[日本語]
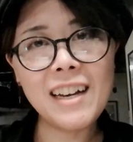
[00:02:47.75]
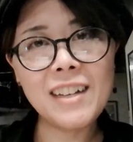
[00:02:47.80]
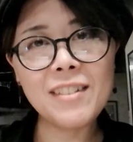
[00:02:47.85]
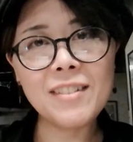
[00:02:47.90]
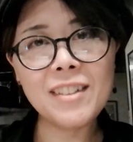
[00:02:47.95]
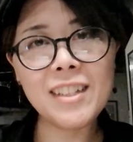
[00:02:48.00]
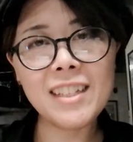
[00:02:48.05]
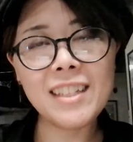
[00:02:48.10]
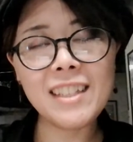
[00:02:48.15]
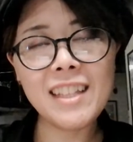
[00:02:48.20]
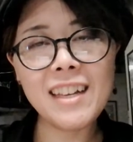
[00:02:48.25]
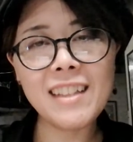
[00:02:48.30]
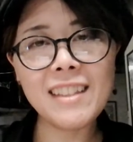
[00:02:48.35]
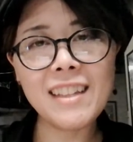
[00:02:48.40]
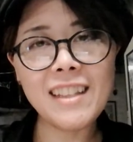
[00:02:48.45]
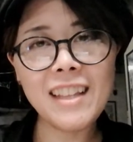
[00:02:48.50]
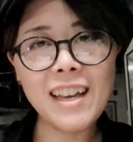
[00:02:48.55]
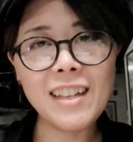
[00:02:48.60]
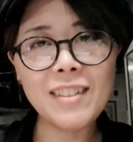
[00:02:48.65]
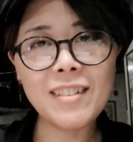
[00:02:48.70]
歩んできたん
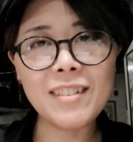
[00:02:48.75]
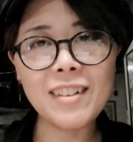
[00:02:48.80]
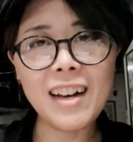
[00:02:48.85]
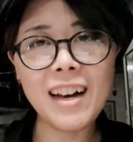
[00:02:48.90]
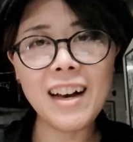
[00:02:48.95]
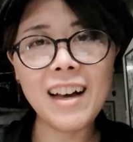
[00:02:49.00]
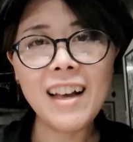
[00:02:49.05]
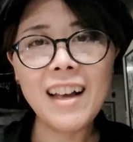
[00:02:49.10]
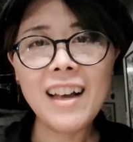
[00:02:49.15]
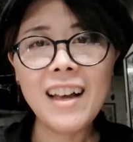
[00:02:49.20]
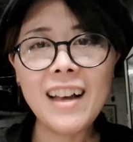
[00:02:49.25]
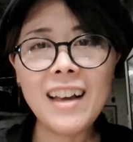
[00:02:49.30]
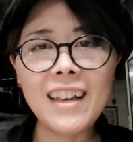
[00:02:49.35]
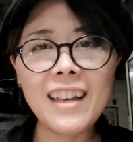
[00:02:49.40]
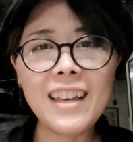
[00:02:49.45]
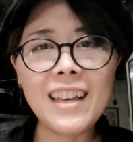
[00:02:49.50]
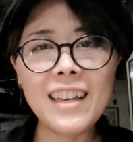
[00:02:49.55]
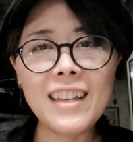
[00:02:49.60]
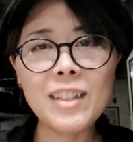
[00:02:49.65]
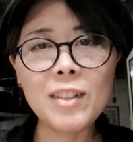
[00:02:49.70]
だなとか、
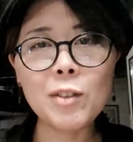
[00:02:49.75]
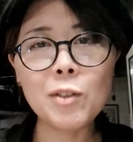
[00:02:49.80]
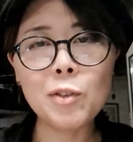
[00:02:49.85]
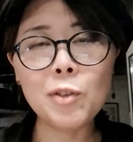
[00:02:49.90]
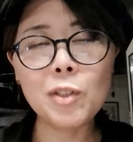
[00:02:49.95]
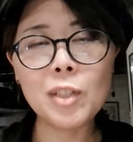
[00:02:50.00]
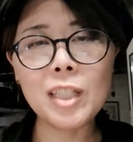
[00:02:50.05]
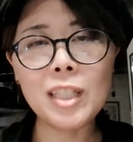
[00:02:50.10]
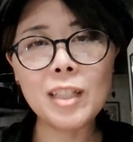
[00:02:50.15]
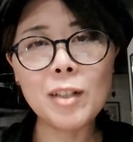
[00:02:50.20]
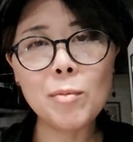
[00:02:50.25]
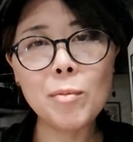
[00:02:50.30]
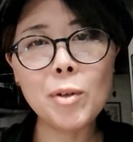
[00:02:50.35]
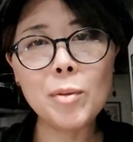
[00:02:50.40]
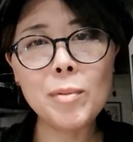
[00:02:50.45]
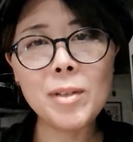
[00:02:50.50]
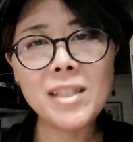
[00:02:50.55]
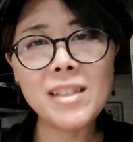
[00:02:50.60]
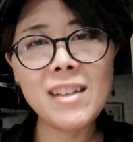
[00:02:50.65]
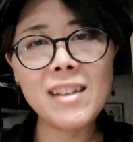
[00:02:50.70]
えー、いうふうに思
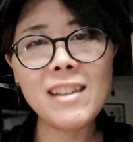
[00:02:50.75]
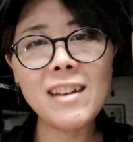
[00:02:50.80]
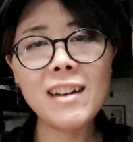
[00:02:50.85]
いますね。